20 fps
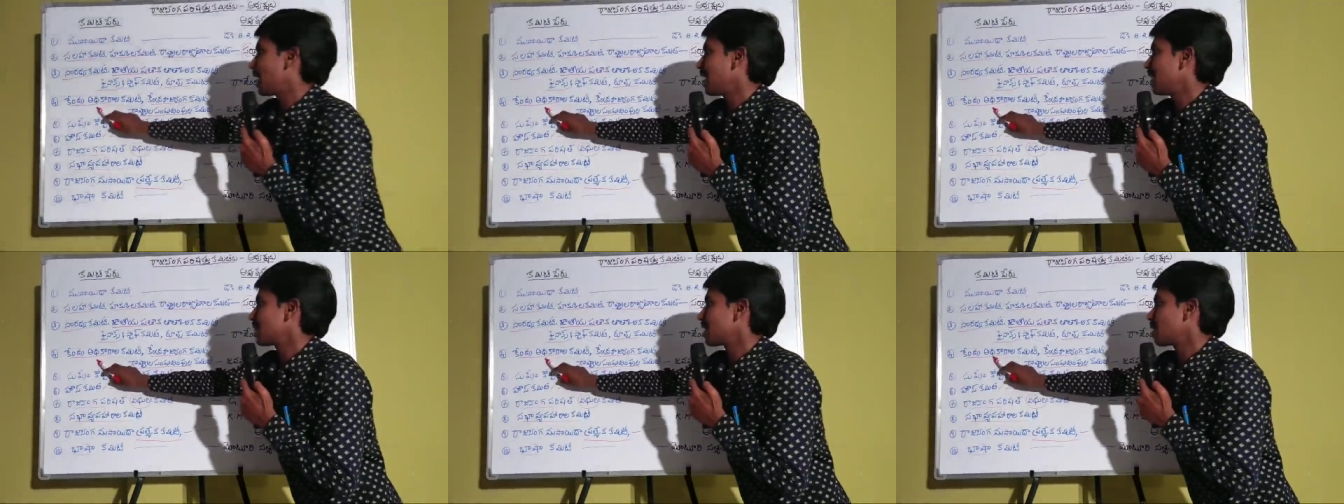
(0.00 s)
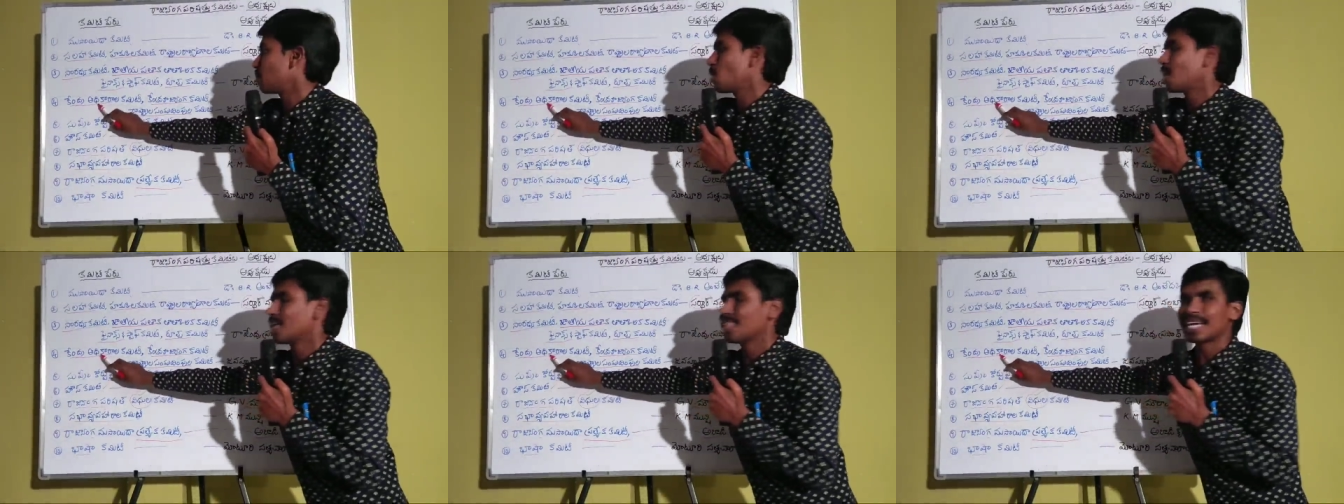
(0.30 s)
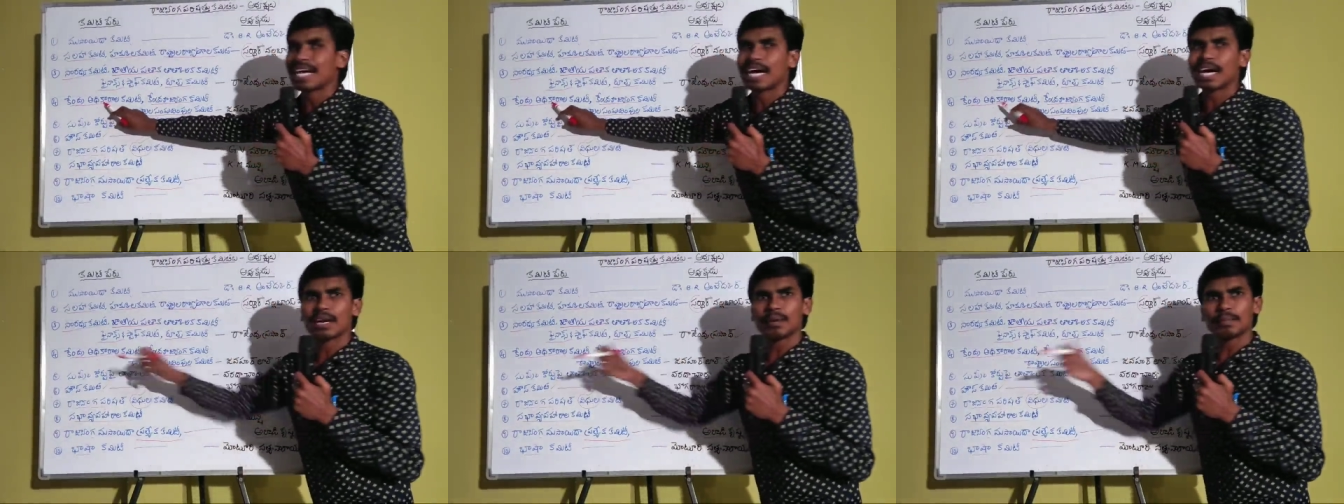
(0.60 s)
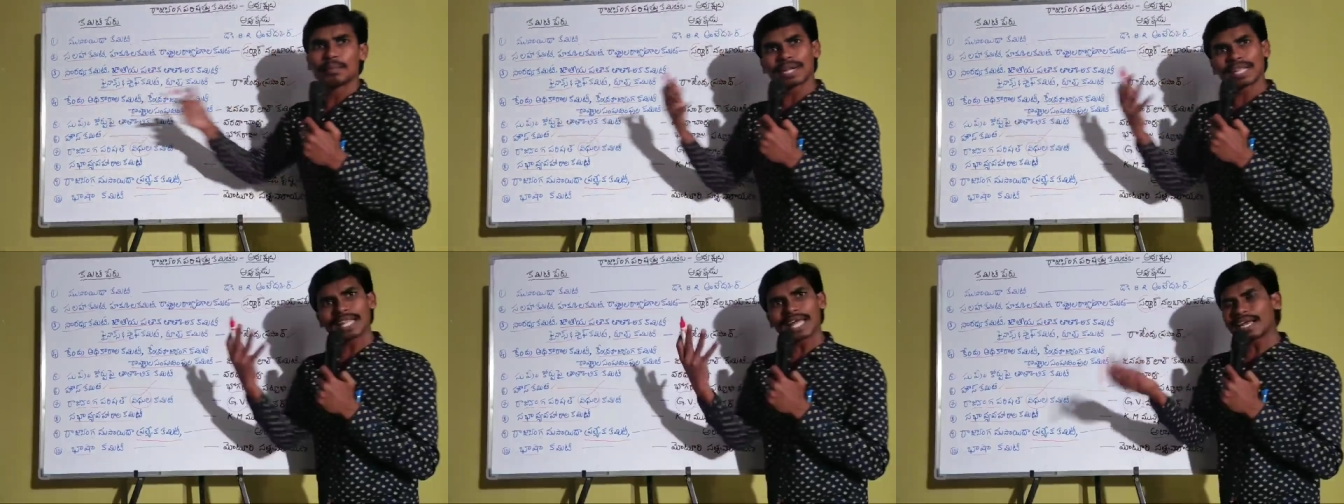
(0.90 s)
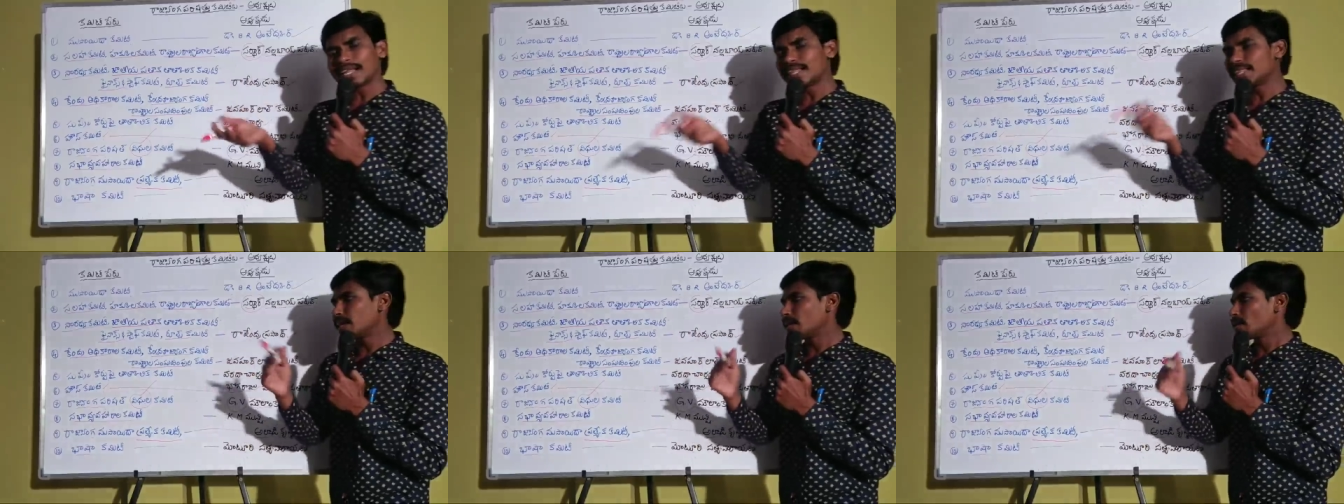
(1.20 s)
కేంద్రంలో అధికారం
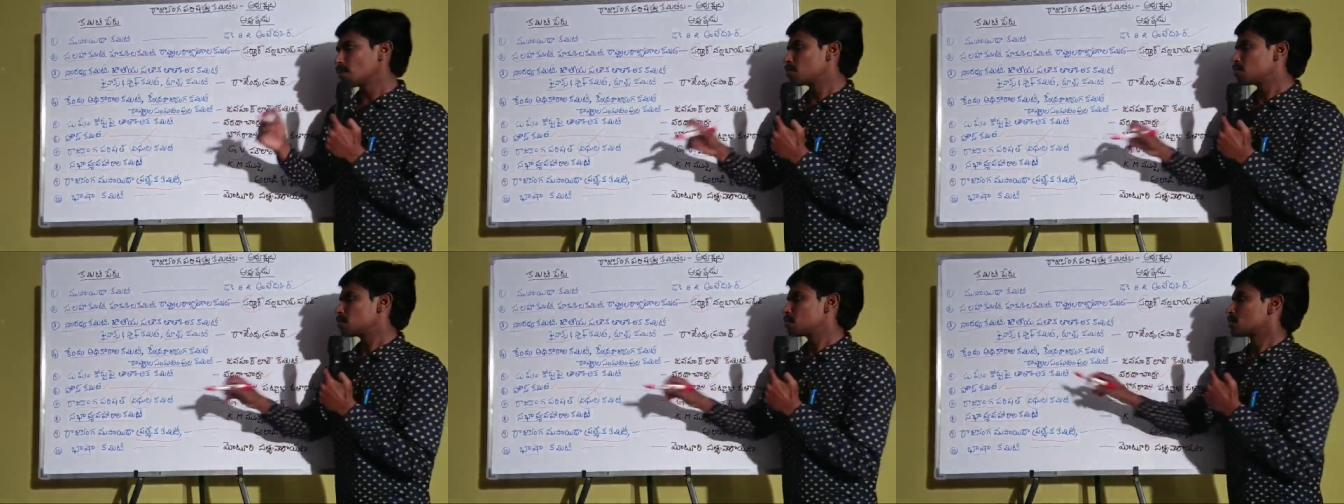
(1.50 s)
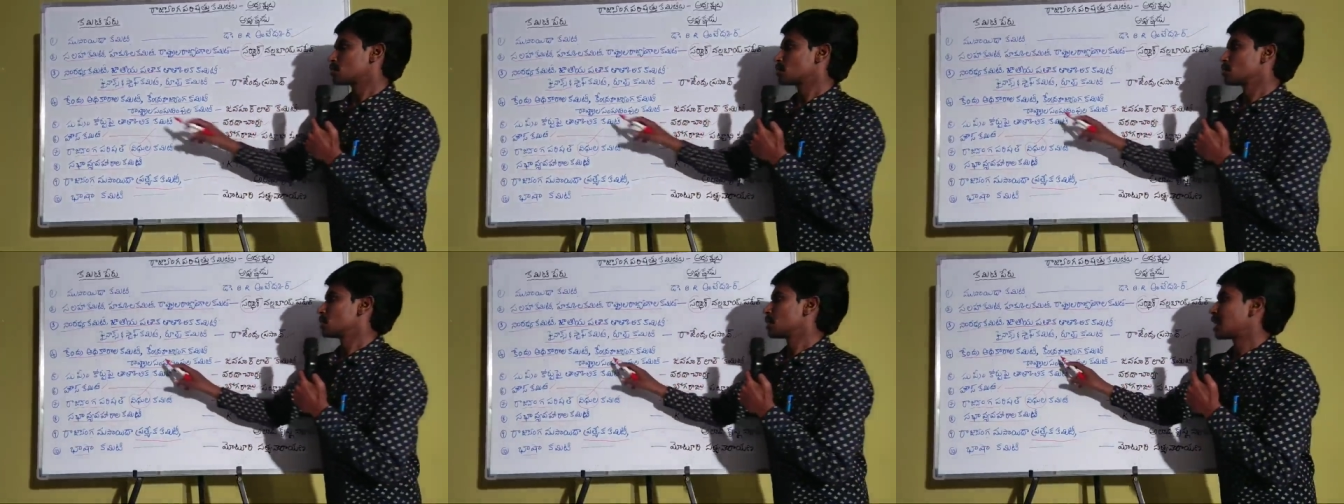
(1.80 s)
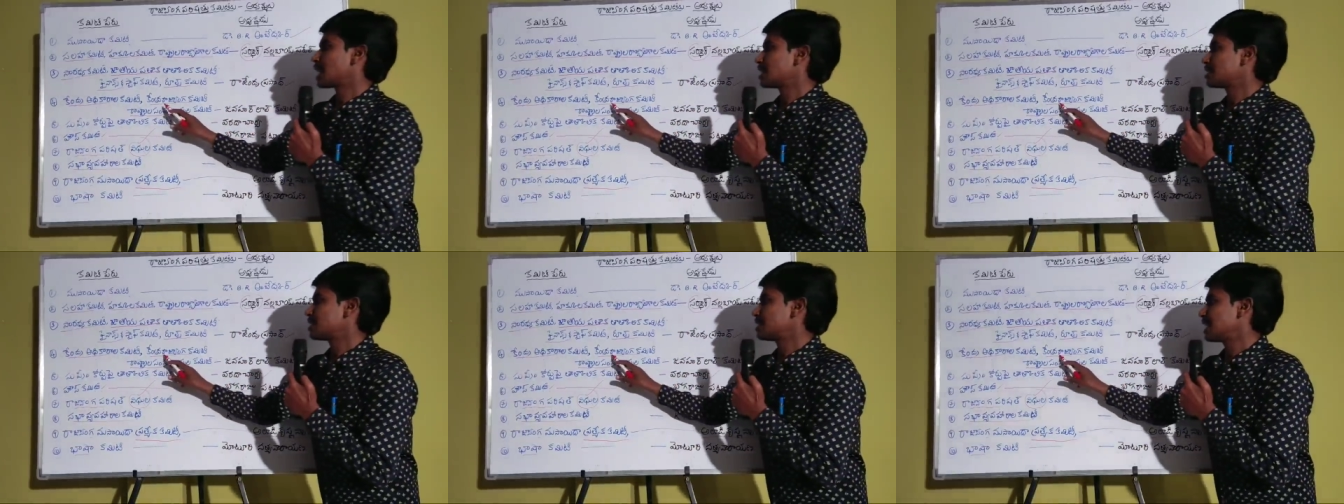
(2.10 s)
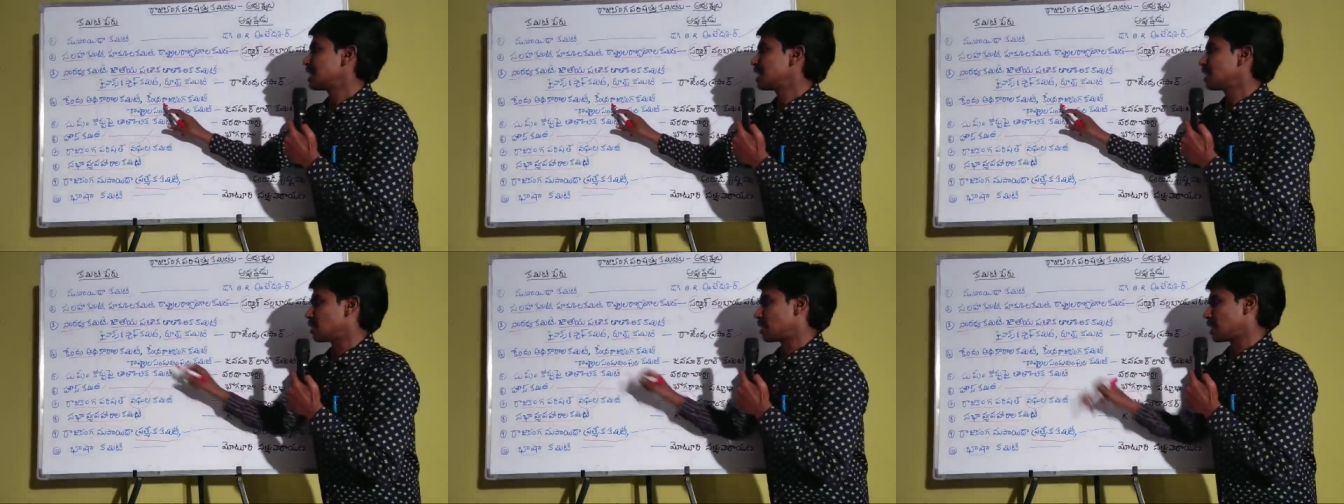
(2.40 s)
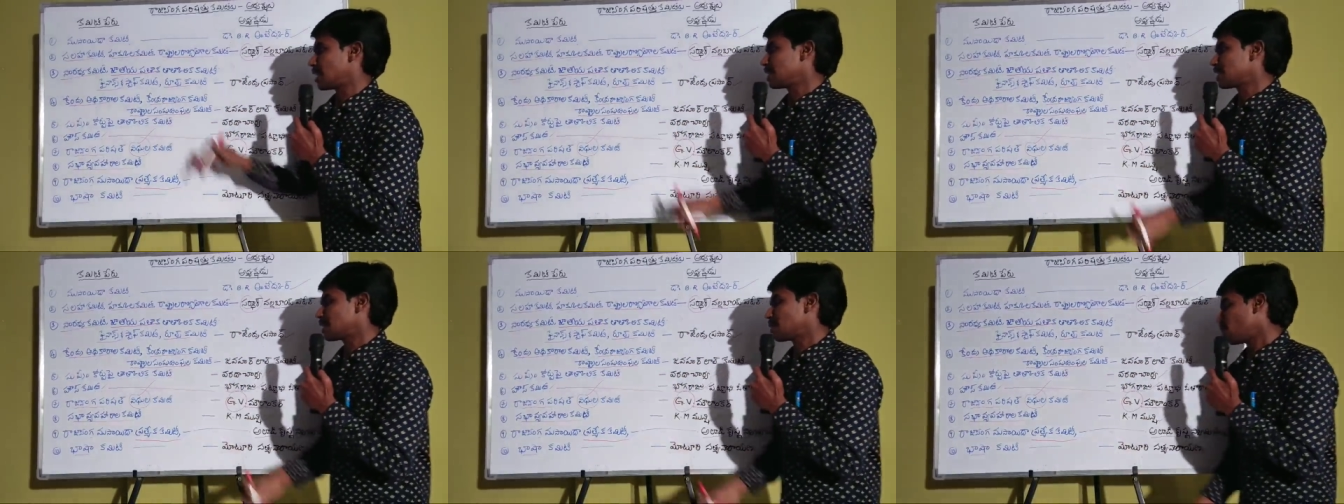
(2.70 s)
ప్రధానిదే రాజ్యాంగ
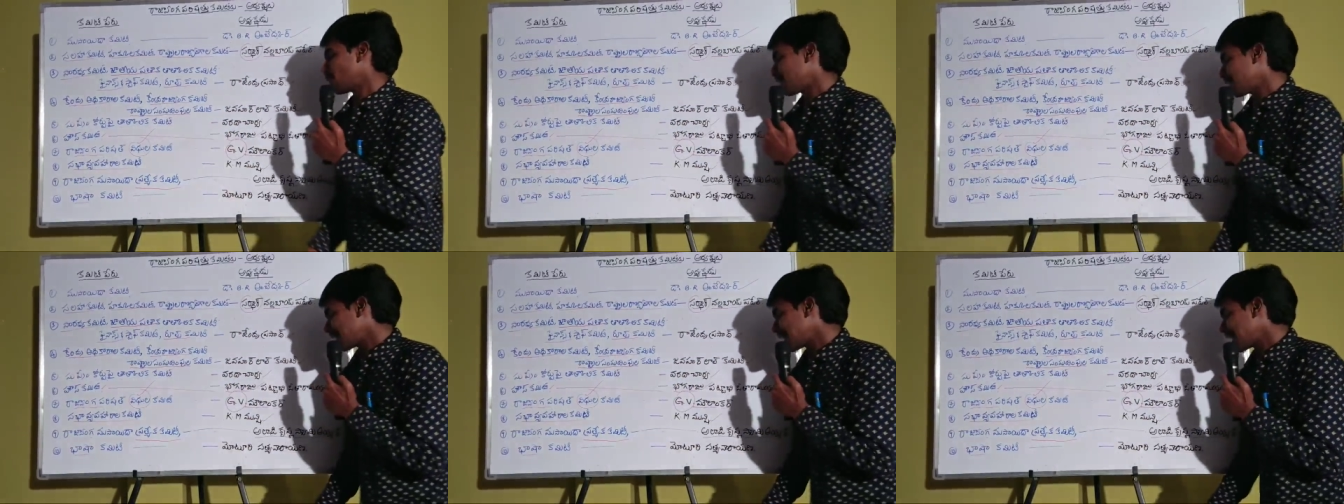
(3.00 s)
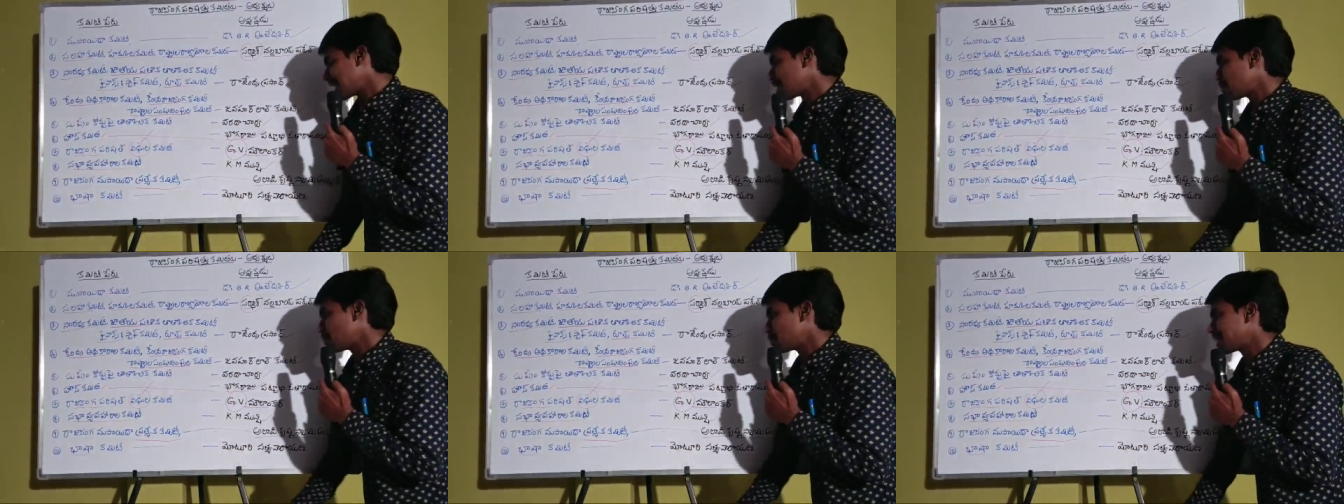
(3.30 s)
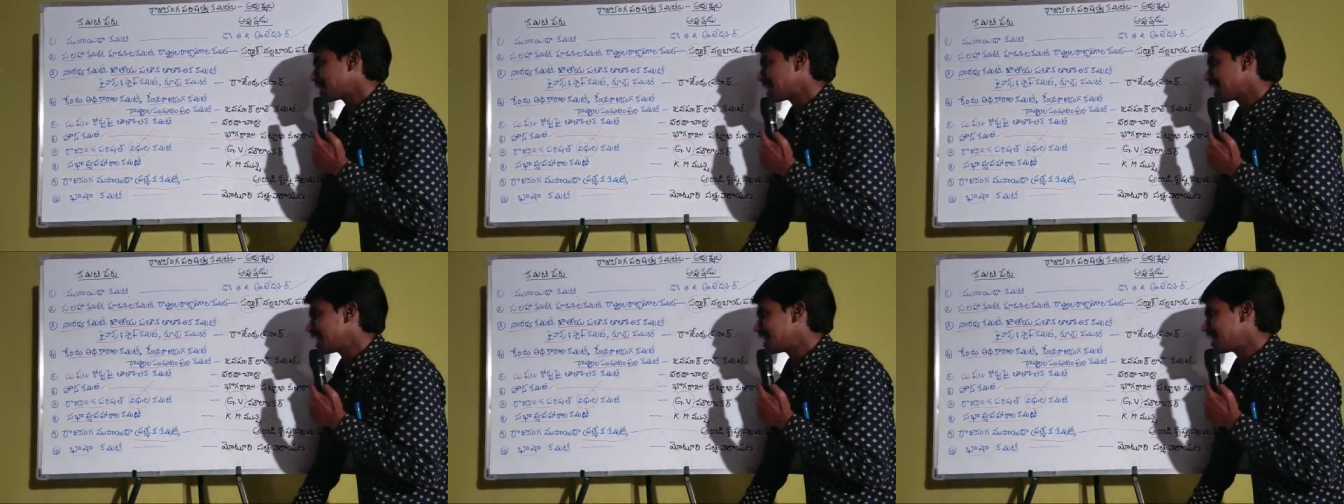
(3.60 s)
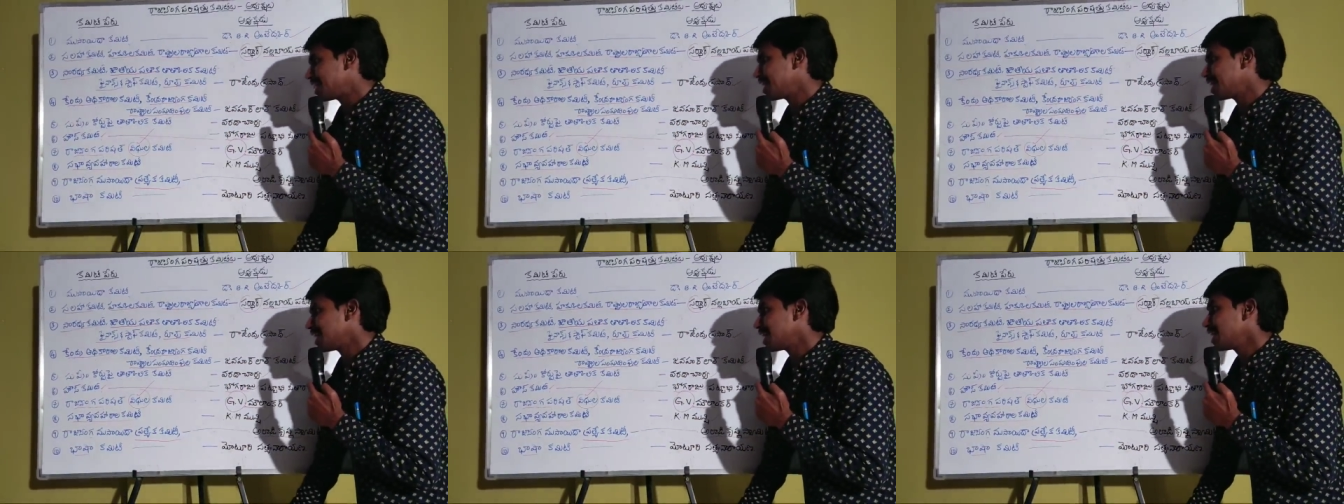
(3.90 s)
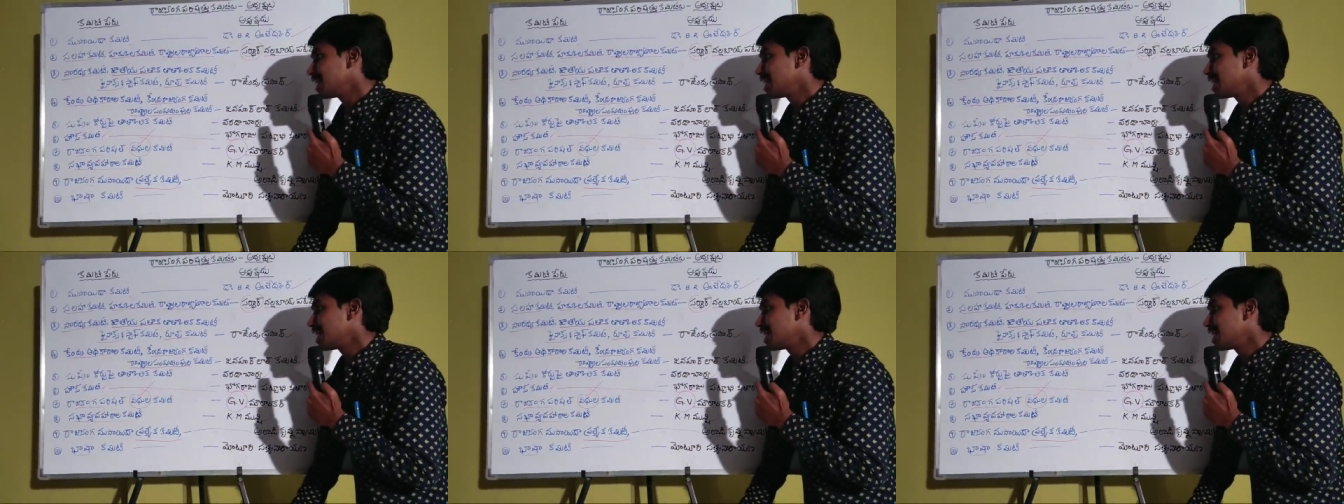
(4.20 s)
కేంద్రంలో అధికారం ప్రధానిదే